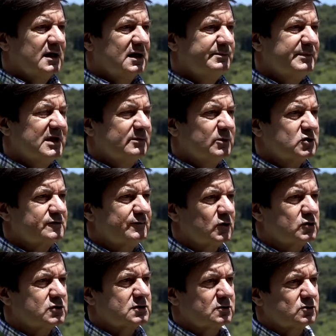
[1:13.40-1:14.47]
il minimo
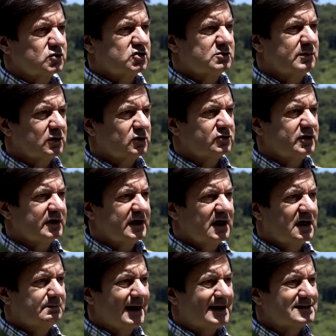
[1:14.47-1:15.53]
sforzo riuscimmo ad
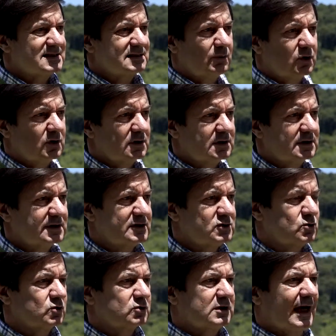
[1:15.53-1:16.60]
ottenere il massimo
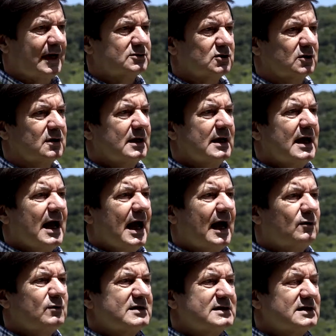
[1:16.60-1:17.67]
risultato.
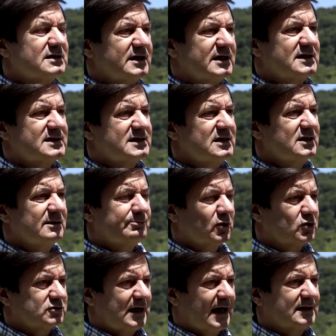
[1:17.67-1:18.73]
A questi tre siti
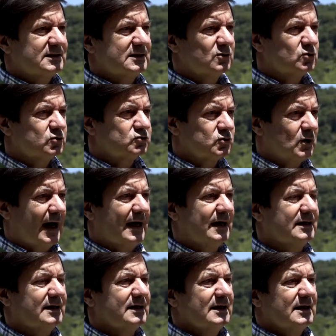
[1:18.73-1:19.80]
importanti culturali